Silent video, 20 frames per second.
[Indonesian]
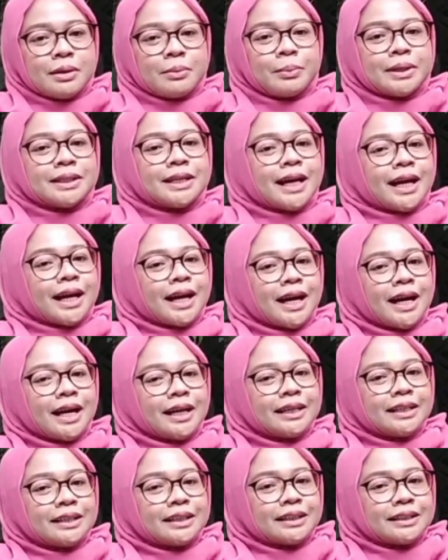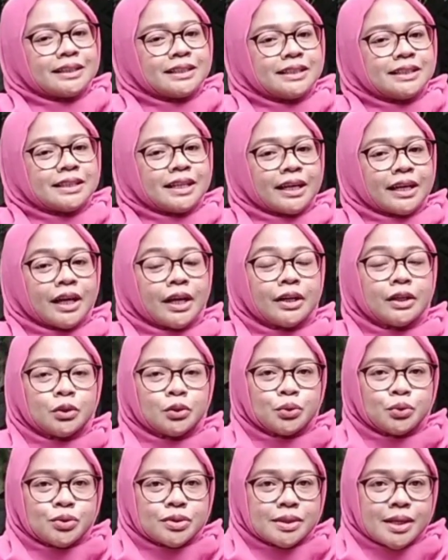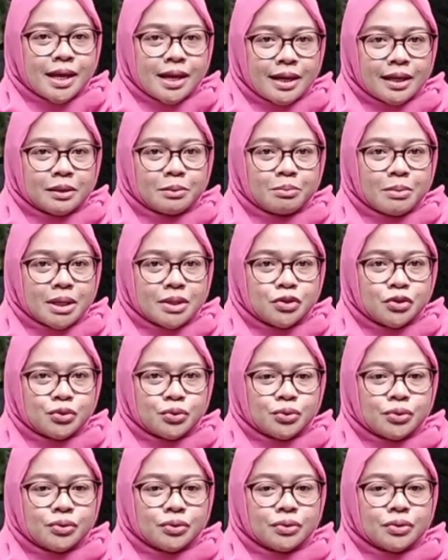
perdagangan daerah itu sangat maju